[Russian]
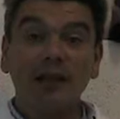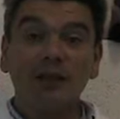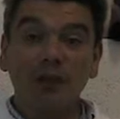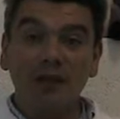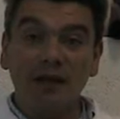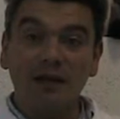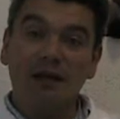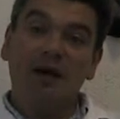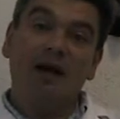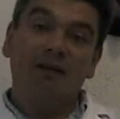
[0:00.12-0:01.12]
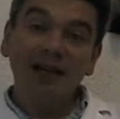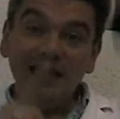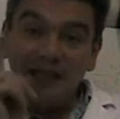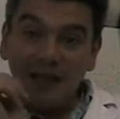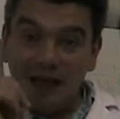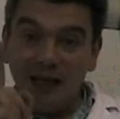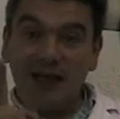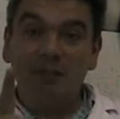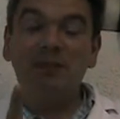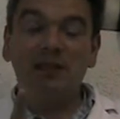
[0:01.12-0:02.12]
Добрый день. Вы искали,
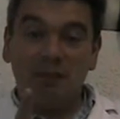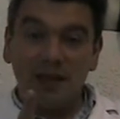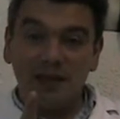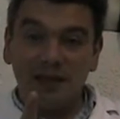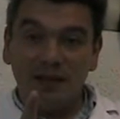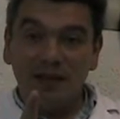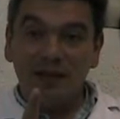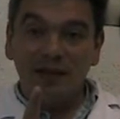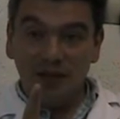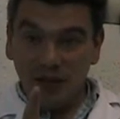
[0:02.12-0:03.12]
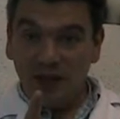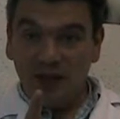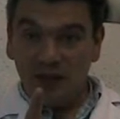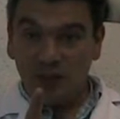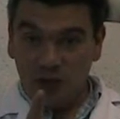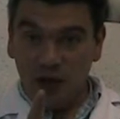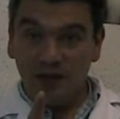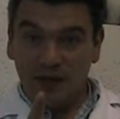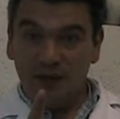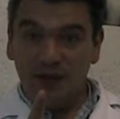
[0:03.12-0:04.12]
как безопасно снизить вес мужчине с
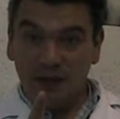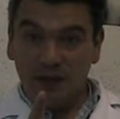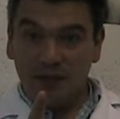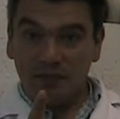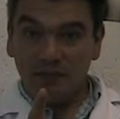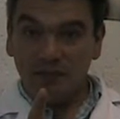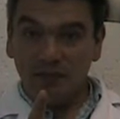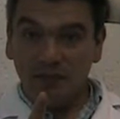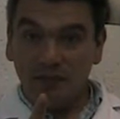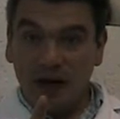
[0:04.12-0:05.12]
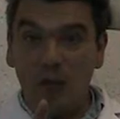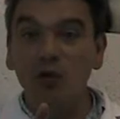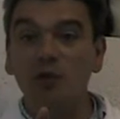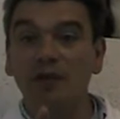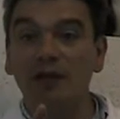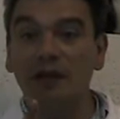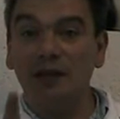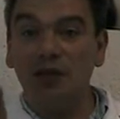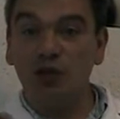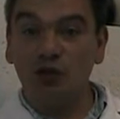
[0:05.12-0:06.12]
олигодеговоритом? А может быть, вы
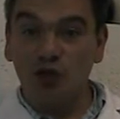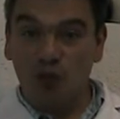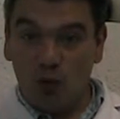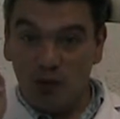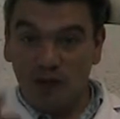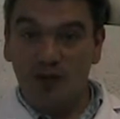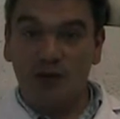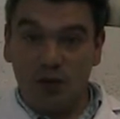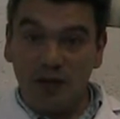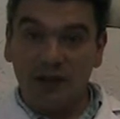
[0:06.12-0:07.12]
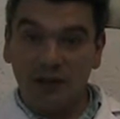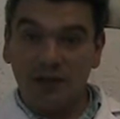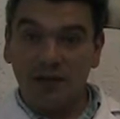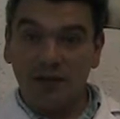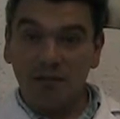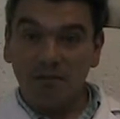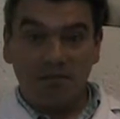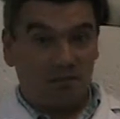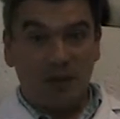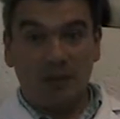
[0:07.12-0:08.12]
хотите еще использовать для здоровья это сделать?
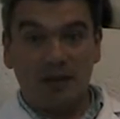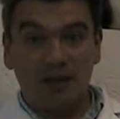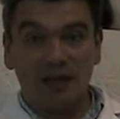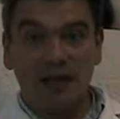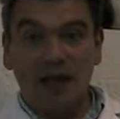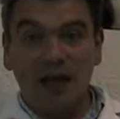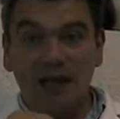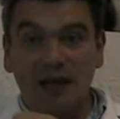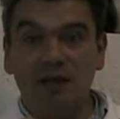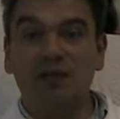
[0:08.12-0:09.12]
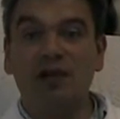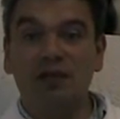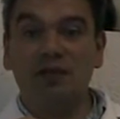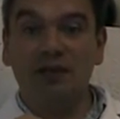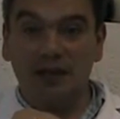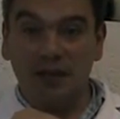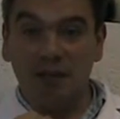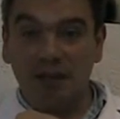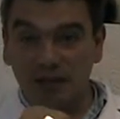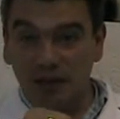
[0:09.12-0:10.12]
Прекрасно. Я врач,
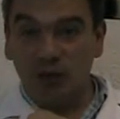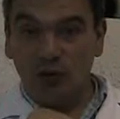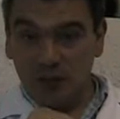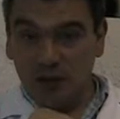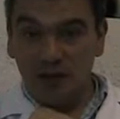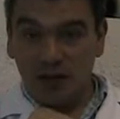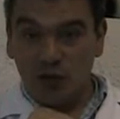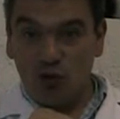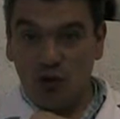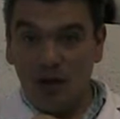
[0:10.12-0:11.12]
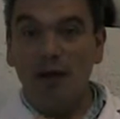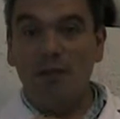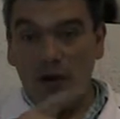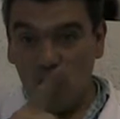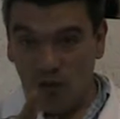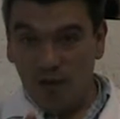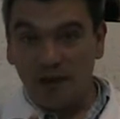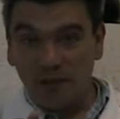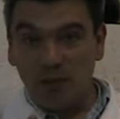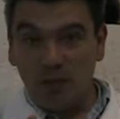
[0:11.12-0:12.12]
фитотерапевт, диетолог Борис Качко. Могу вам в
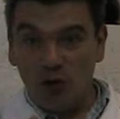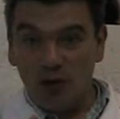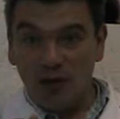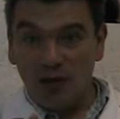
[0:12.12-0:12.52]
этом помочь.